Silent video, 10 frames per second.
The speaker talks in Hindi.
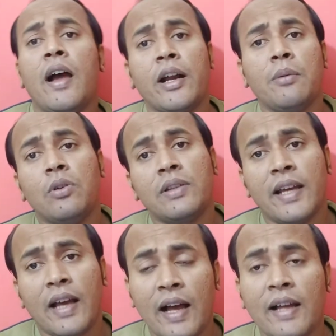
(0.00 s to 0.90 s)
अगर
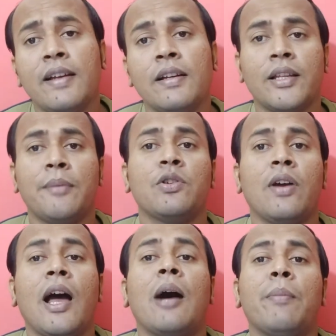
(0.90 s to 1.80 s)
बोलते हैं हाँ तब जो
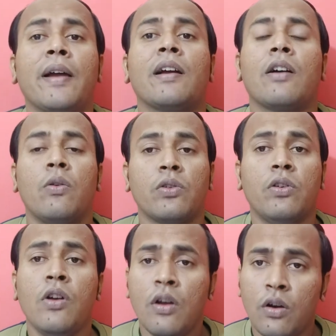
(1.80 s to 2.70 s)
है आप बैंक अकाउंट
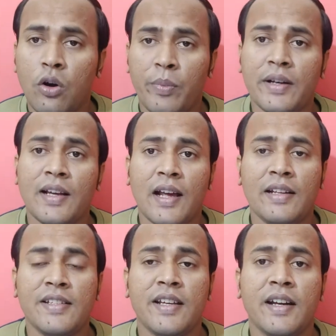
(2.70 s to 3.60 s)
को ओपन करा
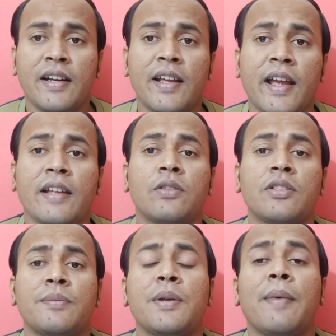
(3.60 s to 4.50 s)
लीजिए ठीक है तो
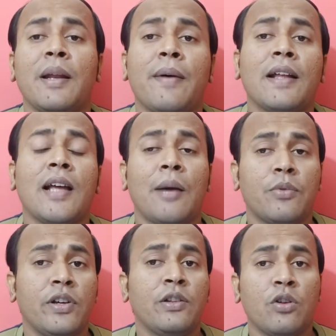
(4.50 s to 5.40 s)
सबसे पहले बात
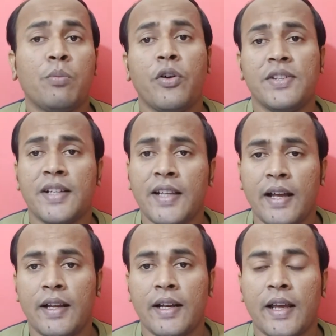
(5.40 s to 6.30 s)
आपको इन दोनों पॉइंट्स का
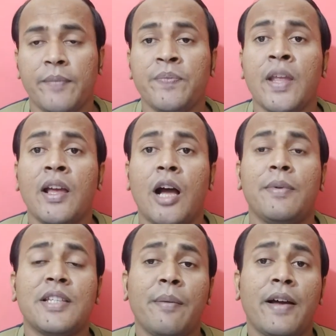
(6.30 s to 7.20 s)
ध्यान रखना है
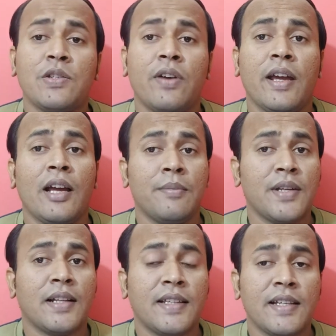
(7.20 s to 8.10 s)
अब इसके बाद जो है हम
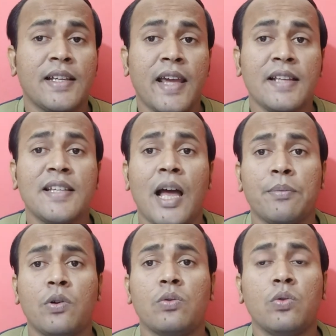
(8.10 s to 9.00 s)
जानते हैं कि कैसे
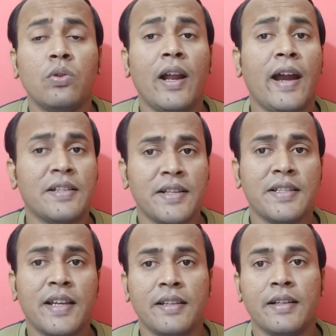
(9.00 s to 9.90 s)
आपको गूगल
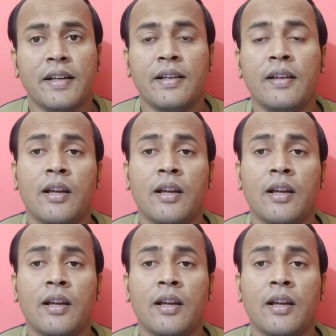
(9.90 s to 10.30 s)
एडसेंस के अंदर